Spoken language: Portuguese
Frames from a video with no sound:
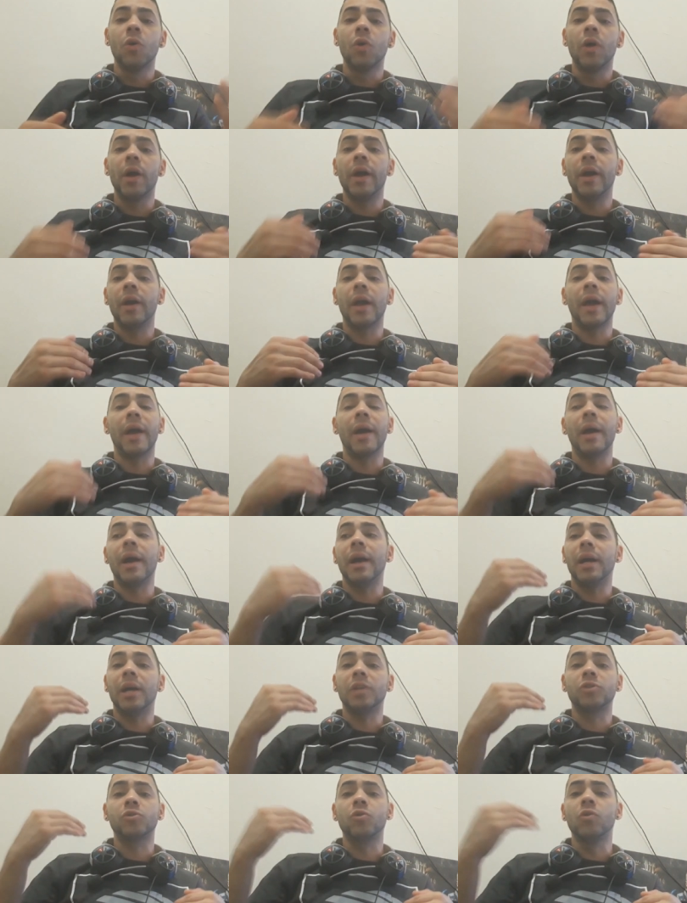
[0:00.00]
é,
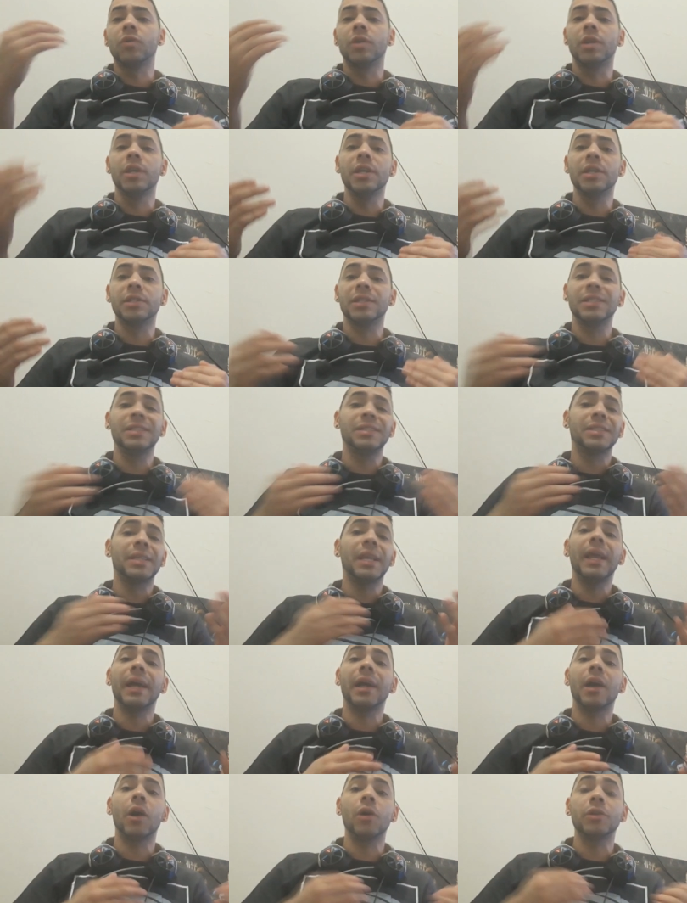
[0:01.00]
é, as conquistas. Isso é
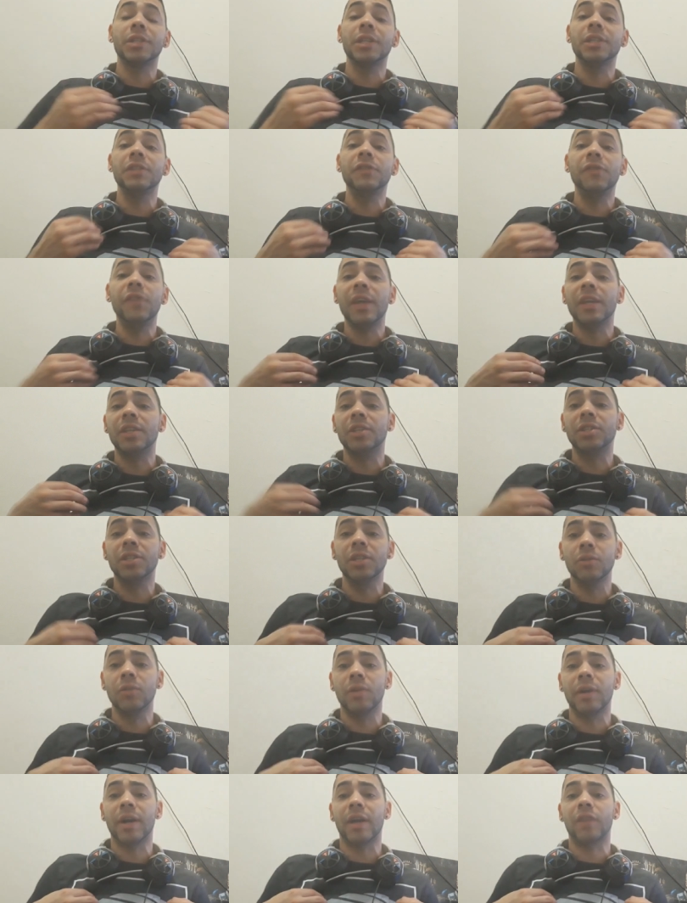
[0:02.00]
legal, isso é
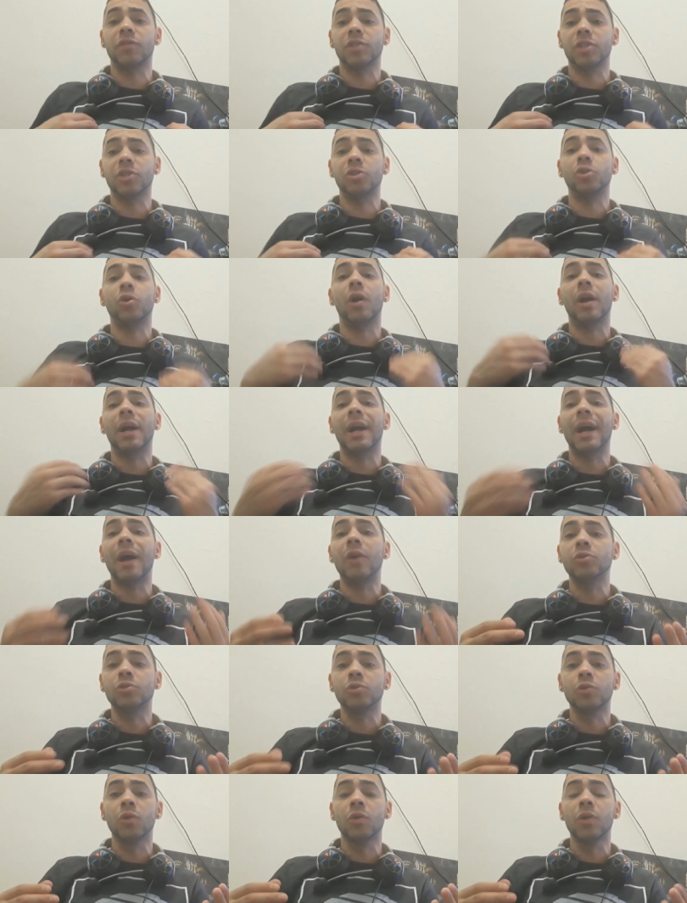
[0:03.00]
divertido, cara. Você jogar
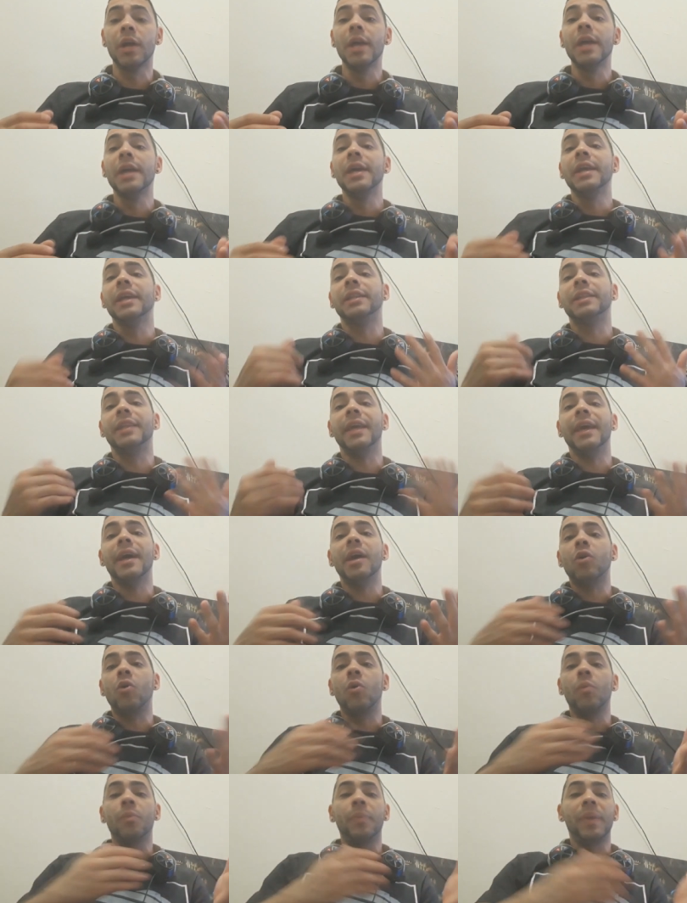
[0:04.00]
o jogo e ter a
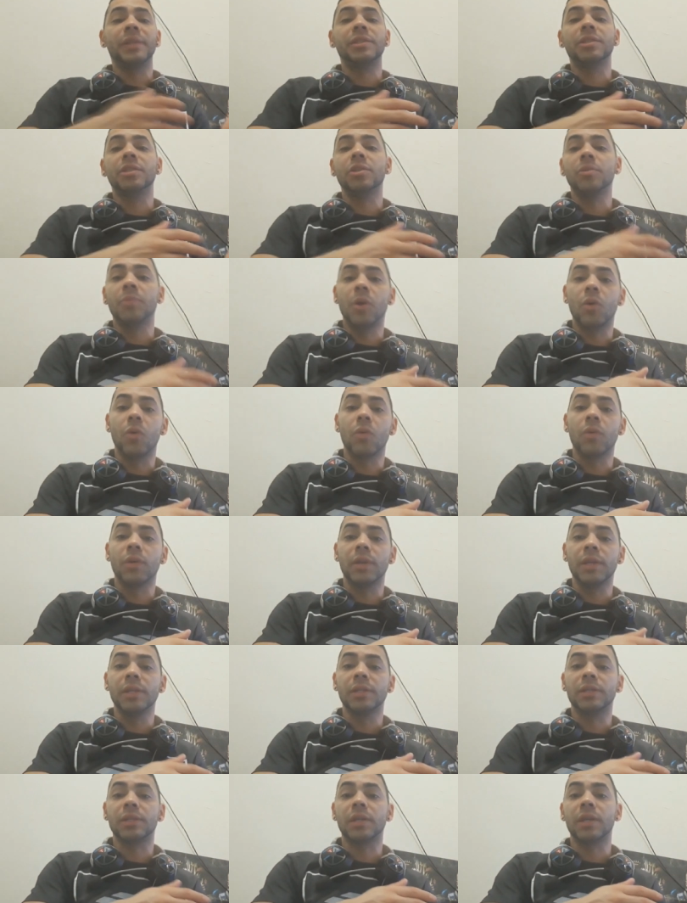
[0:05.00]
recompensa de uma
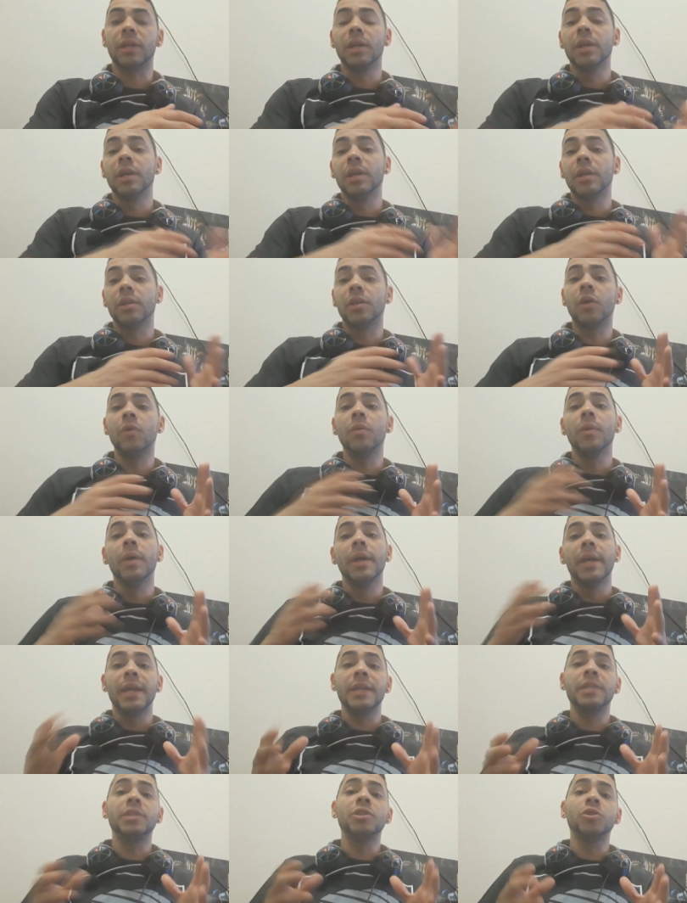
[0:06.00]
conquista. Então,
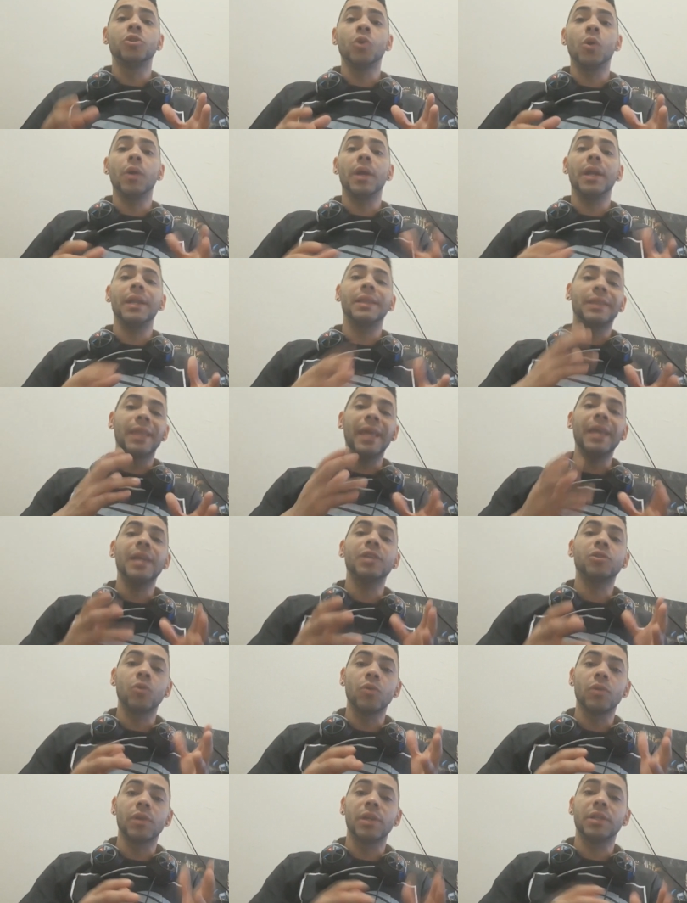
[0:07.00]
esse jogo ele tem
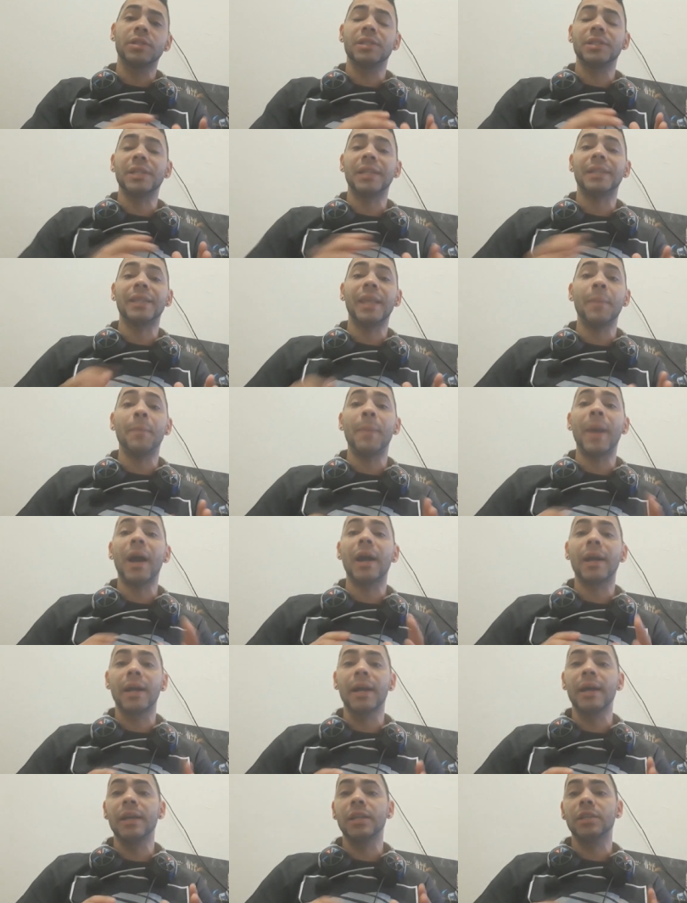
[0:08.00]
as conquistas até
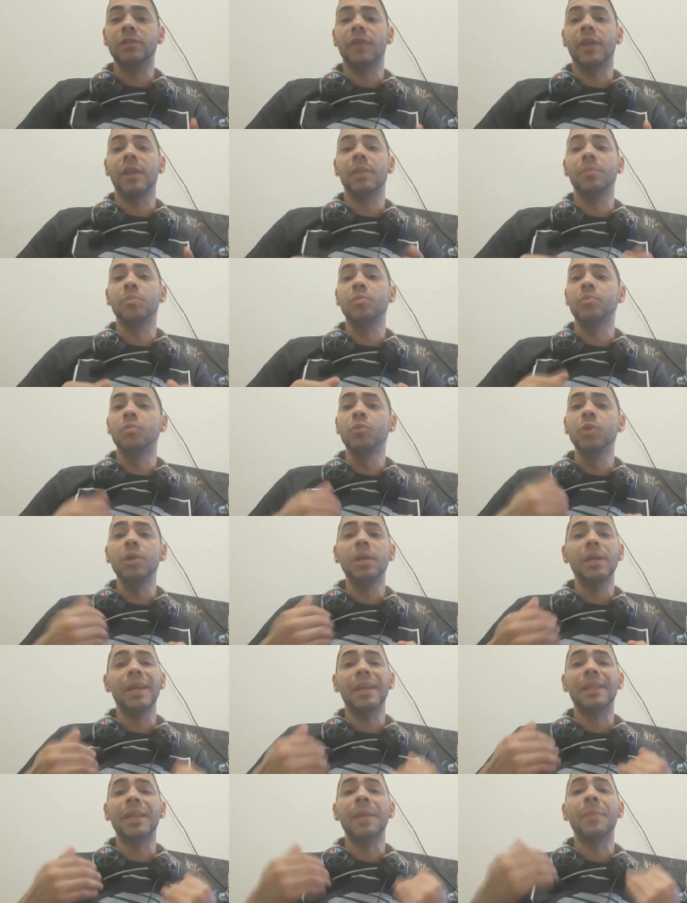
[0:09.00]
bacanas, velho,
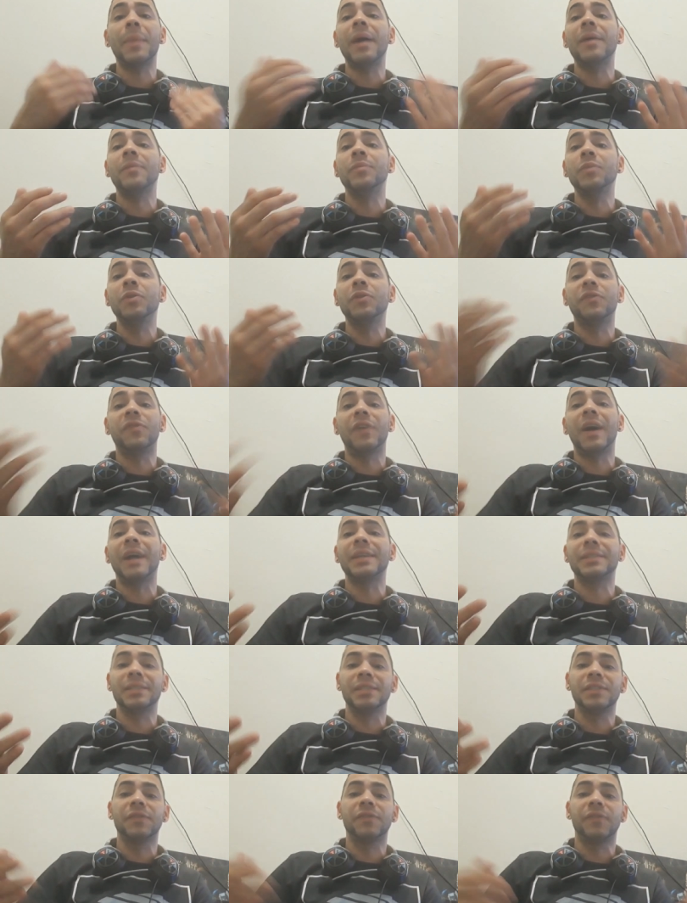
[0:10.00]
e, e até muito
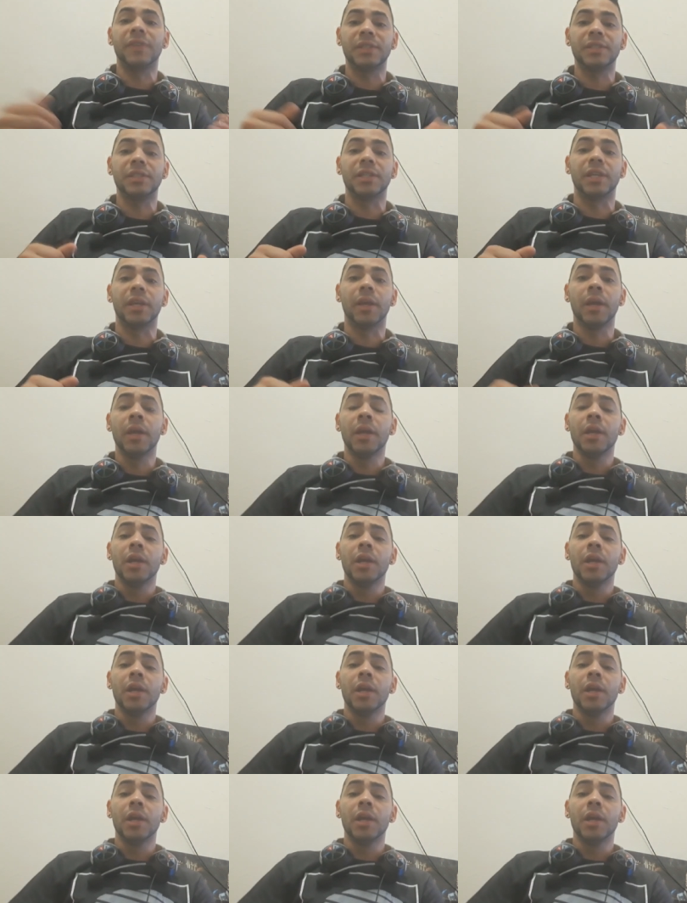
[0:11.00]
fáceis de fazer.